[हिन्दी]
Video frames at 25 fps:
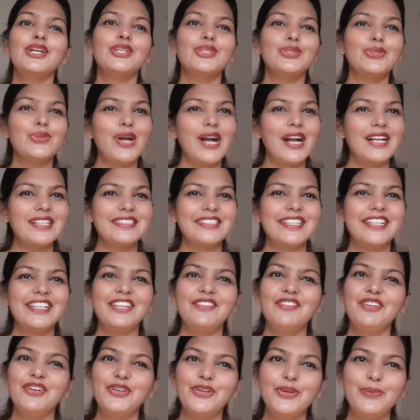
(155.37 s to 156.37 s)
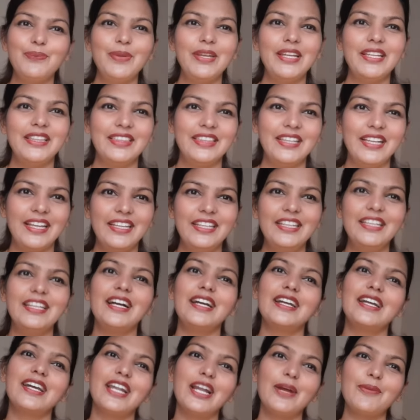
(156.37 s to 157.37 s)
सो so, आज के लिए वीडियो पे इतना ही
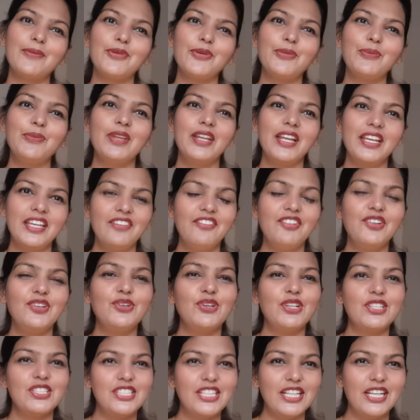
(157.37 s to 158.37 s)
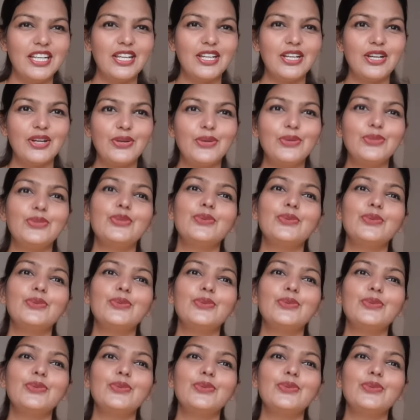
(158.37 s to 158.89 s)
अगर आपको मेरा ये वीडियो अच्छा लगा हो